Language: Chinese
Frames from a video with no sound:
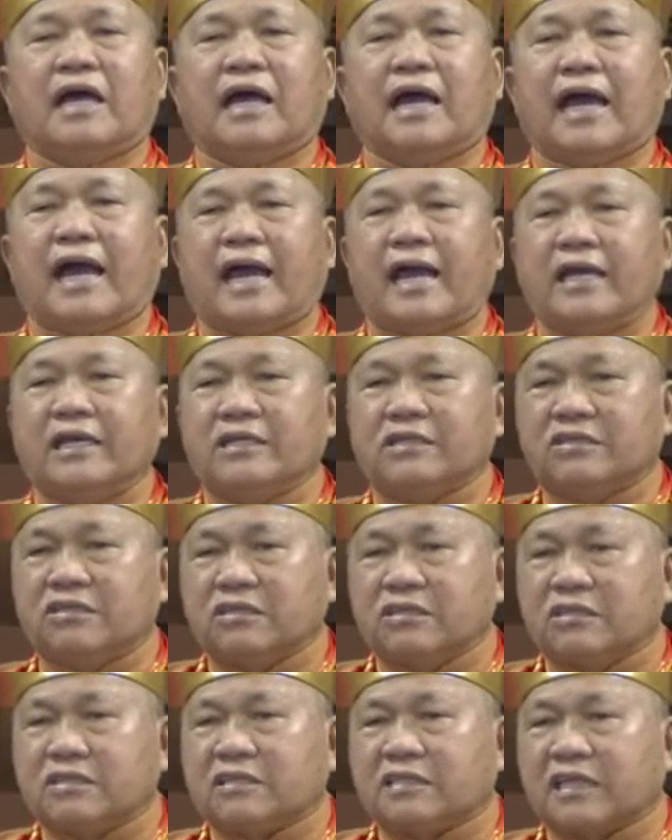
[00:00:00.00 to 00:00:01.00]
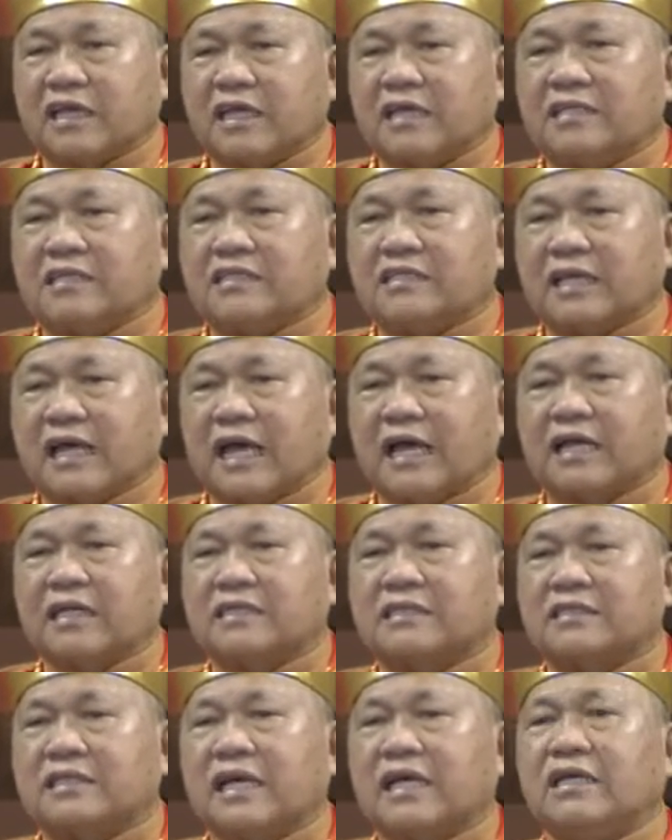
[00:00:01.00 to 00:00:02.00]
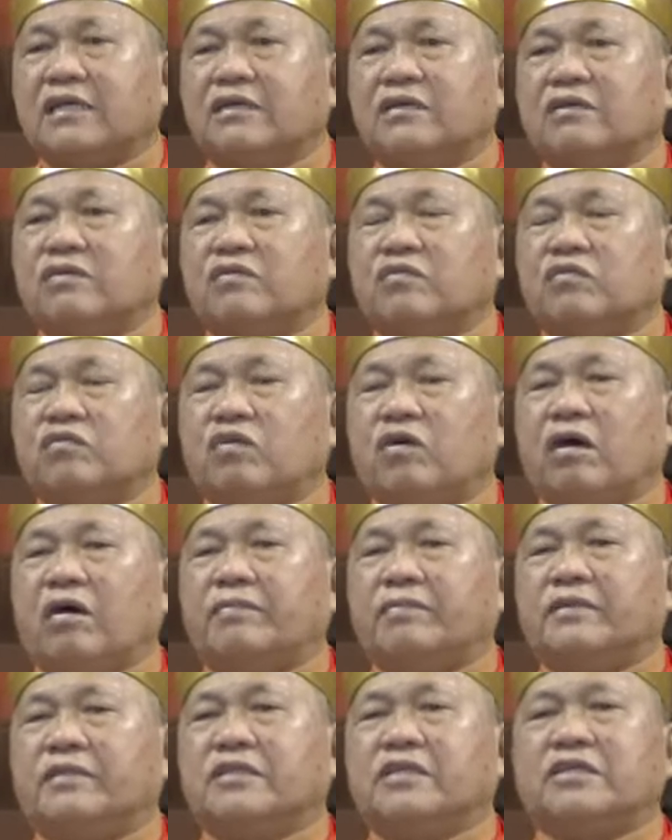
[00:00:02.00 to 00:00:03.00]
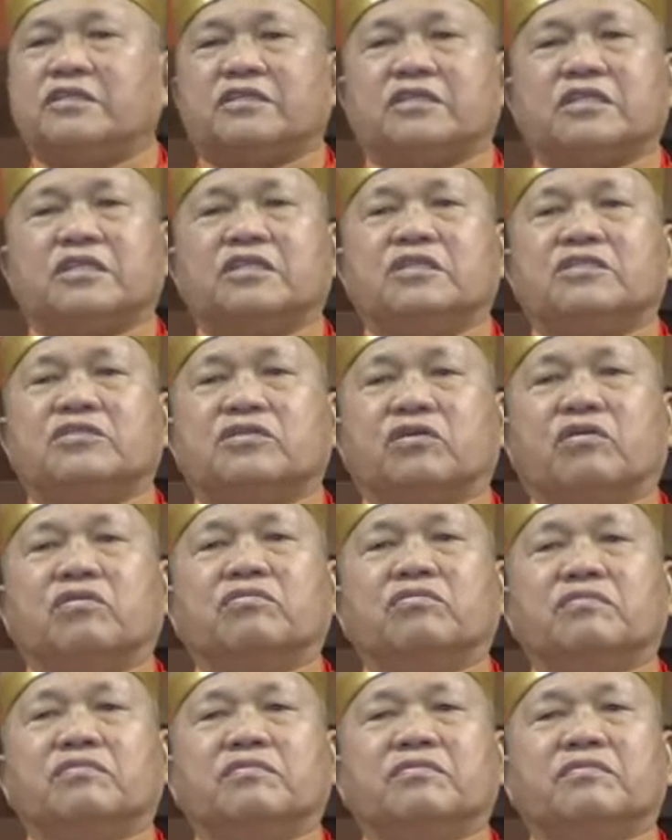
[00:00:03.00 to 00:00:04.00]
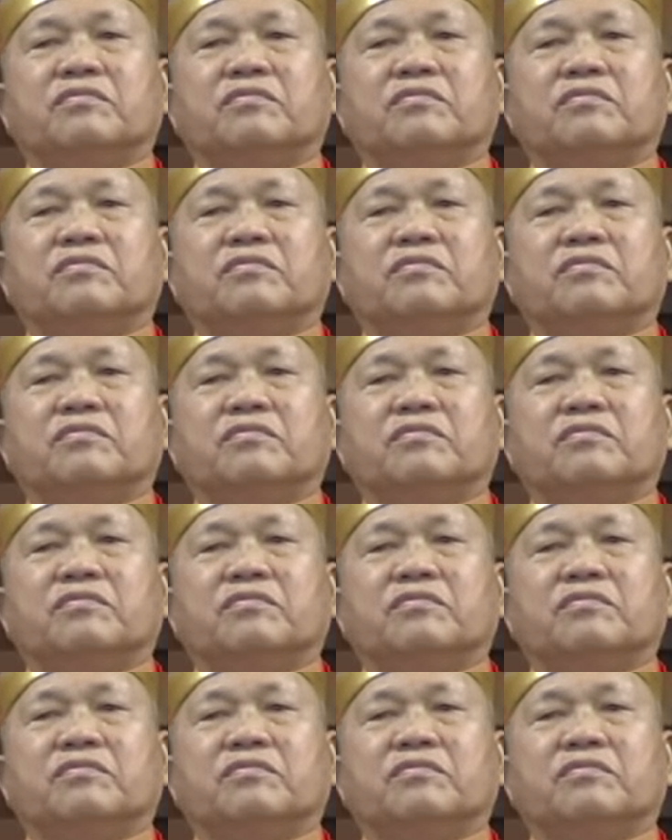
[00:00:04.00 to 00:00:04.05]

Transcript: 还是潜藏在我们的心中。